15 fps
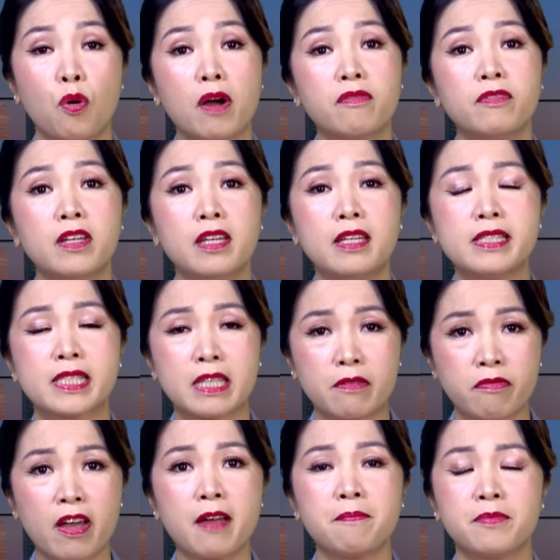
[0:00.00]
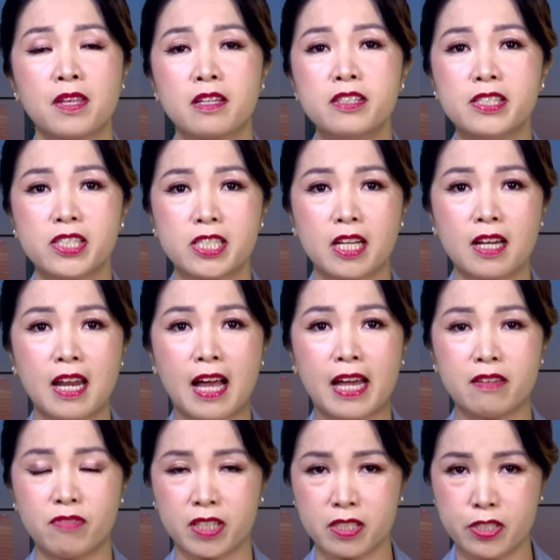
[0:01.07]
Hoàng Vi xin phép được trở
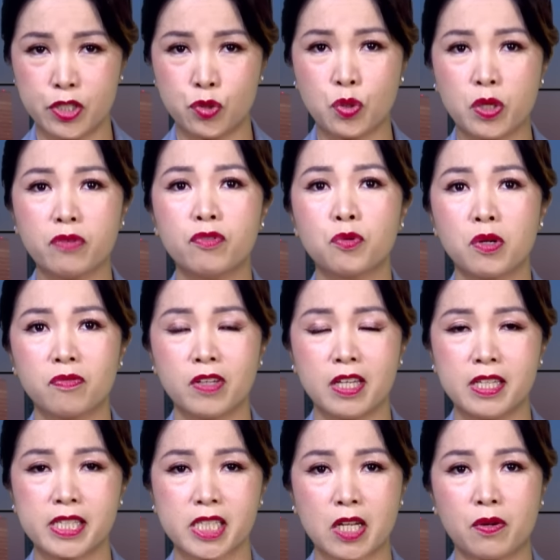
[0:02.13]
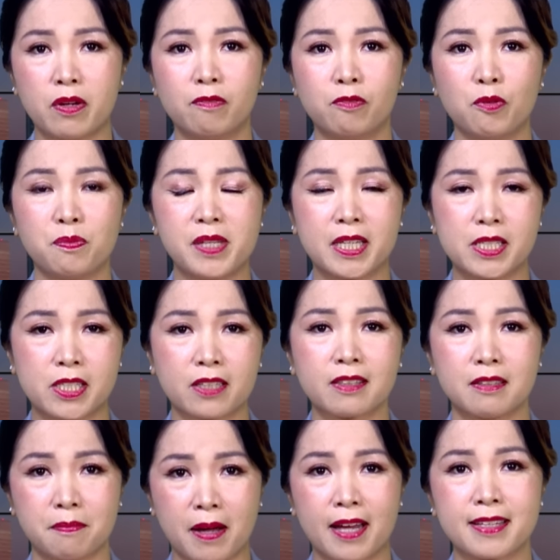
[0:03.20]
lại và thưa chuyện với quý vị sau ít phút dành cho
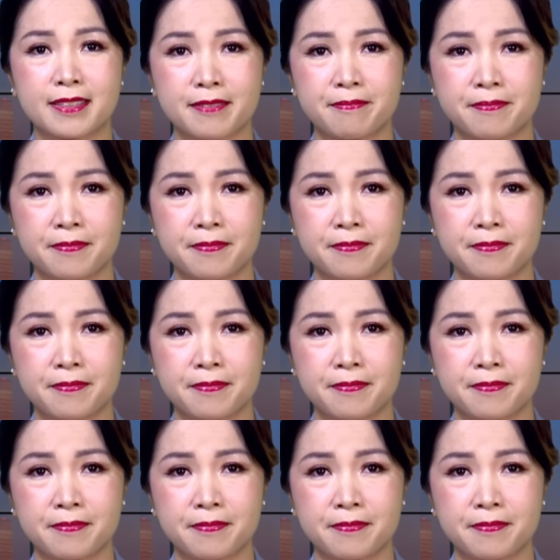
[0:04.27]
thương mại.